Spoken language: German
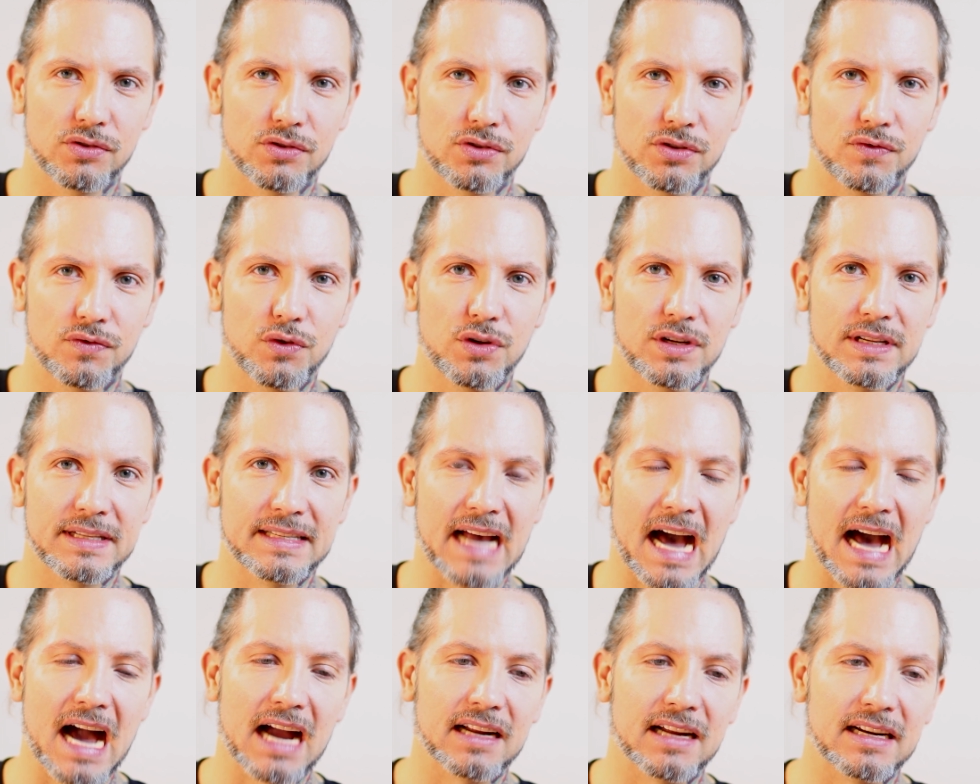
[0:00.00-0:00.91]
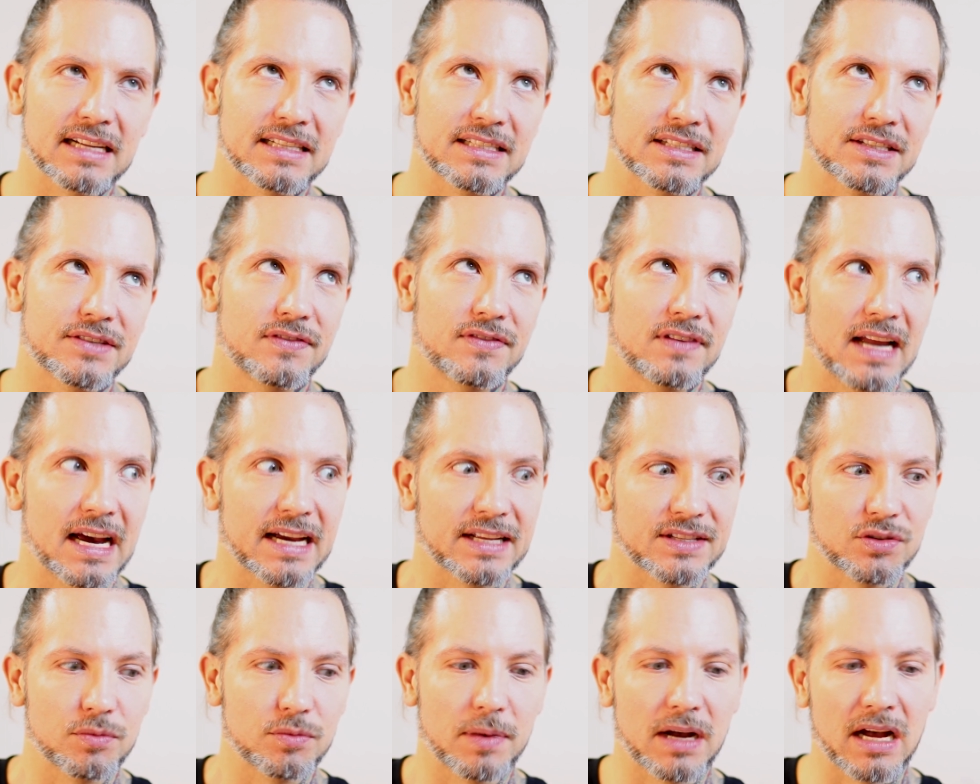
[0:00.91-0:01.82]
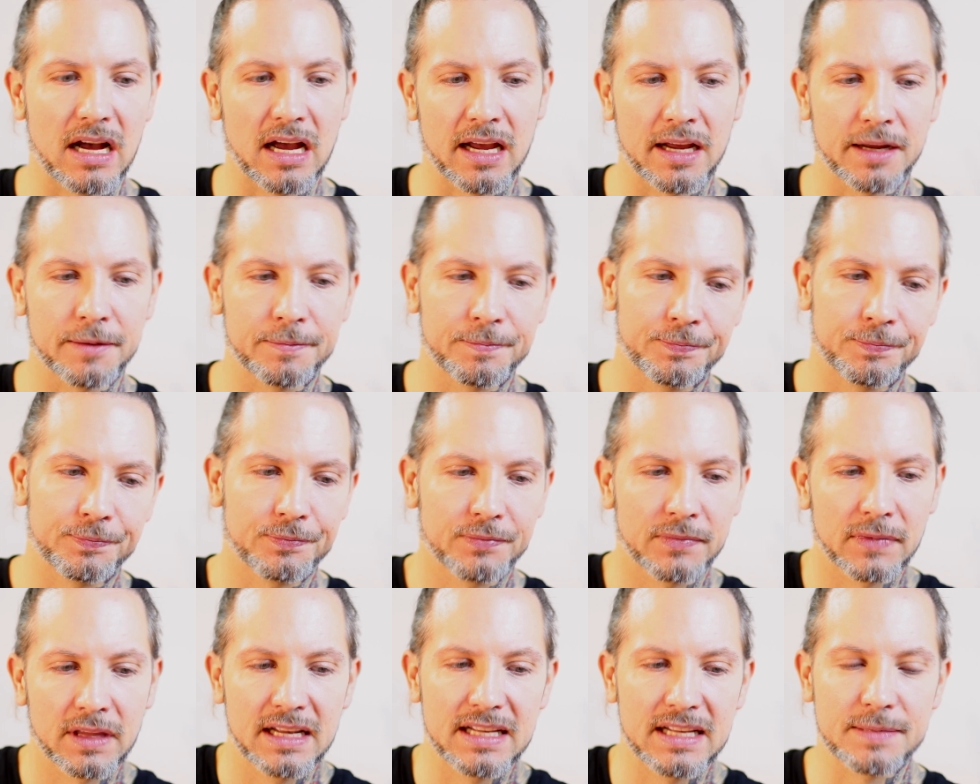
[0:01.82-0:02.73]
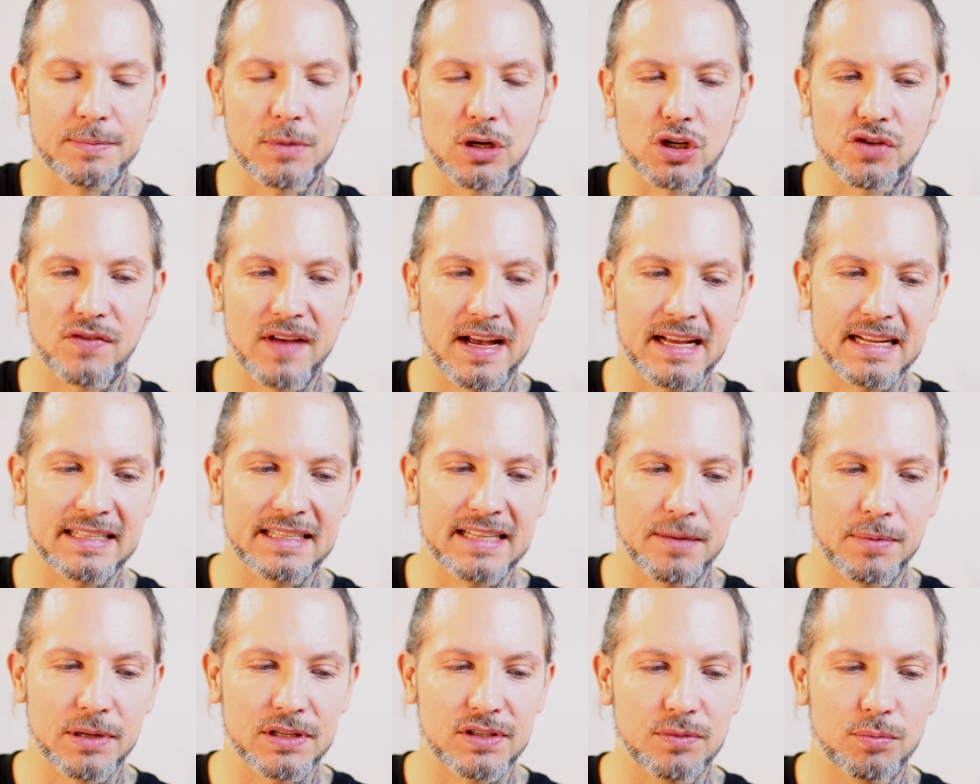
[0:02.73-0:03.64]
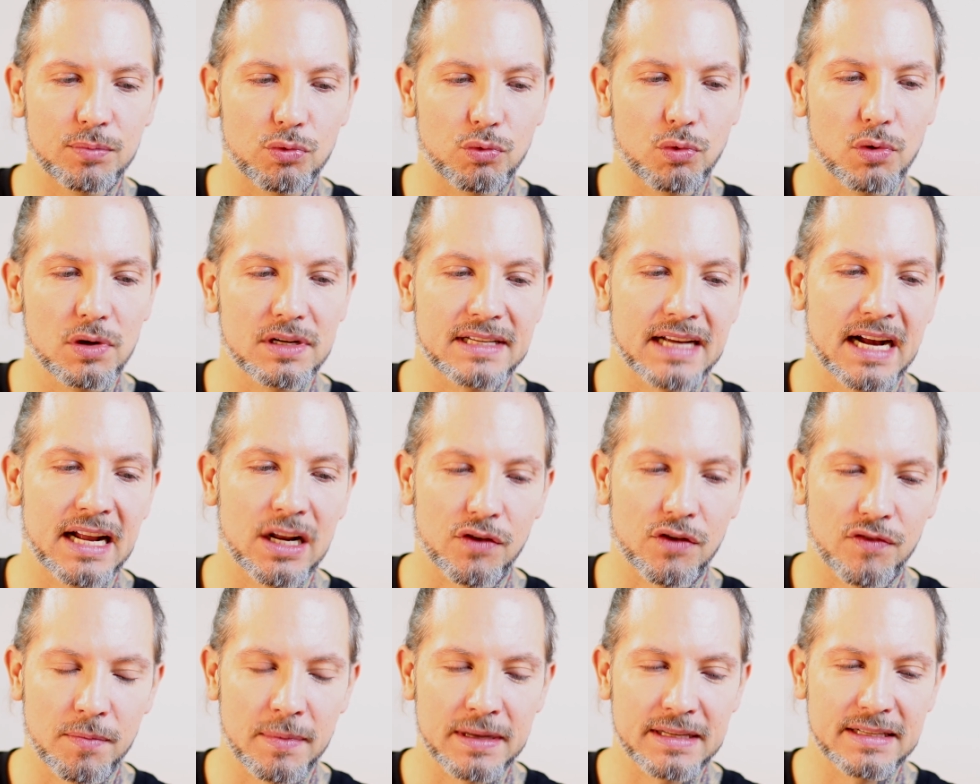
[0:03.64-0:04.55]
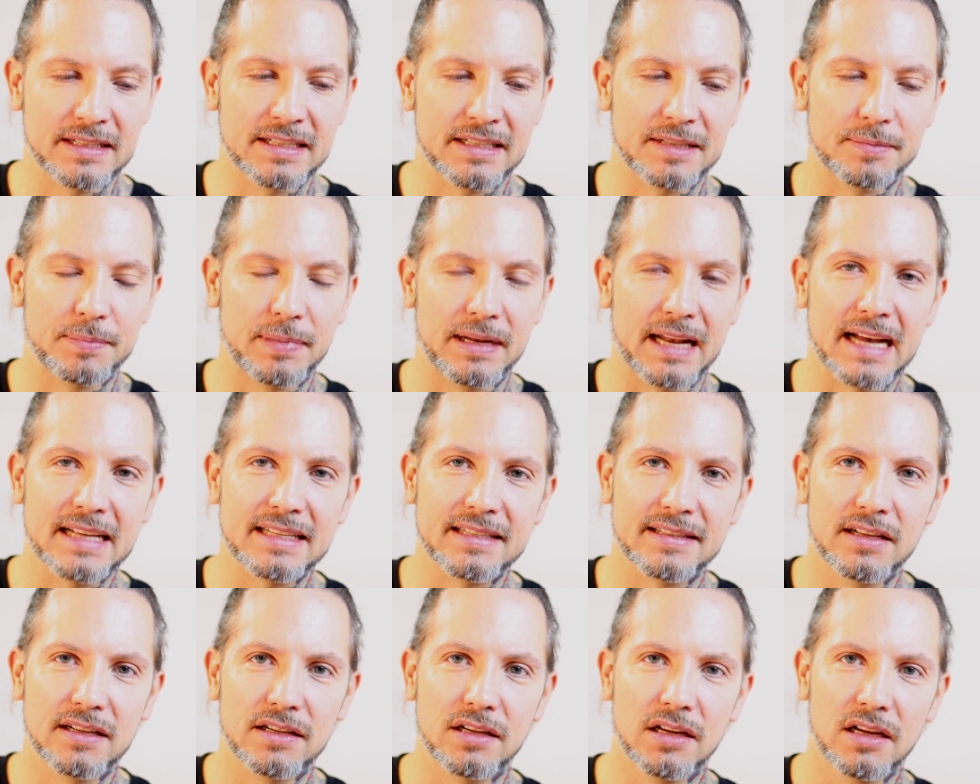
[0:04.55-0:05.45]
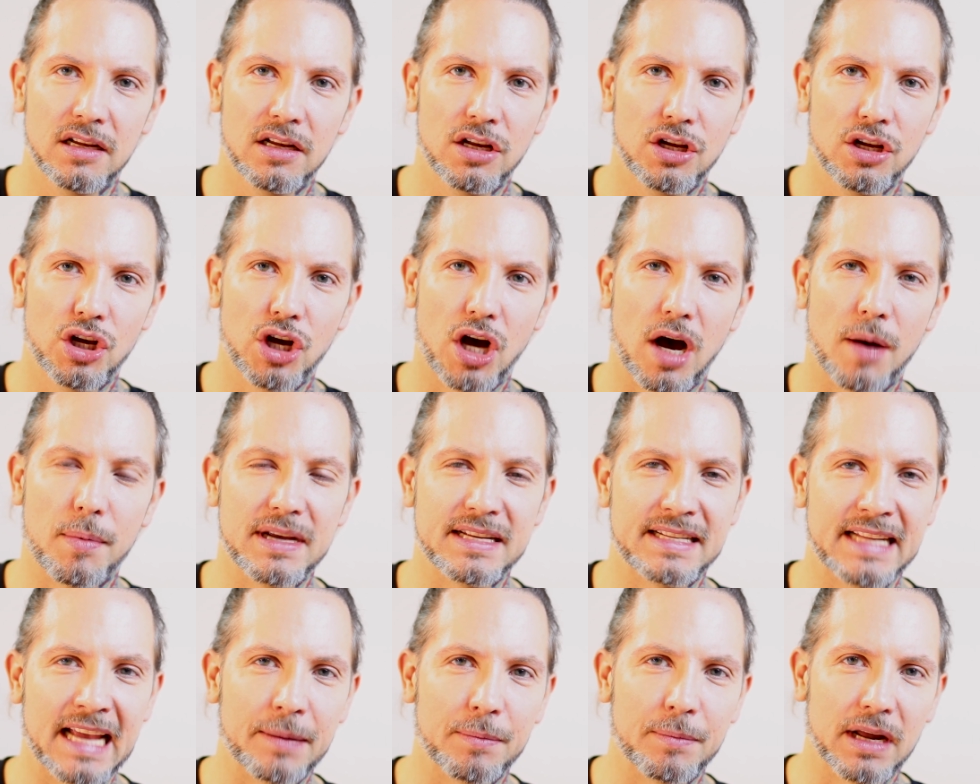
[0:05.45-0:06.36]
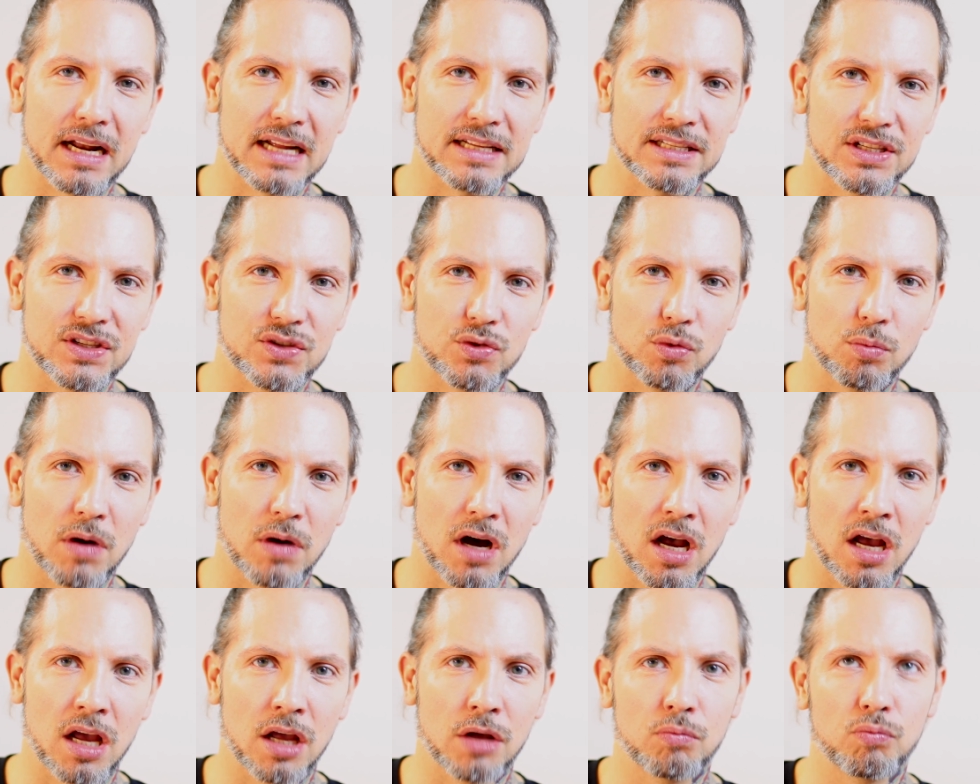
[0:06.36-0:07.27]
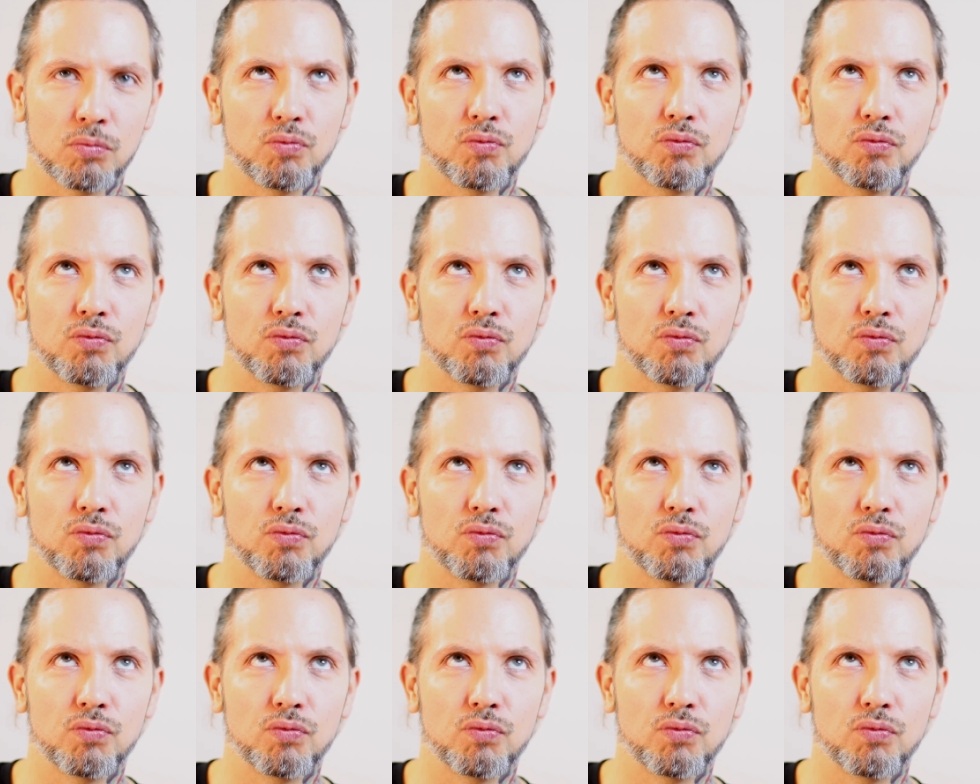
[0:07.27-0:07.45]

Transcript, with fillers: Ich würde sagen, dass ich vielleicht so bei, ist immer schwer, das selber zu beurteilen, auch wenn man sich nicht belastet, aber ich denke mal, dass ich so bei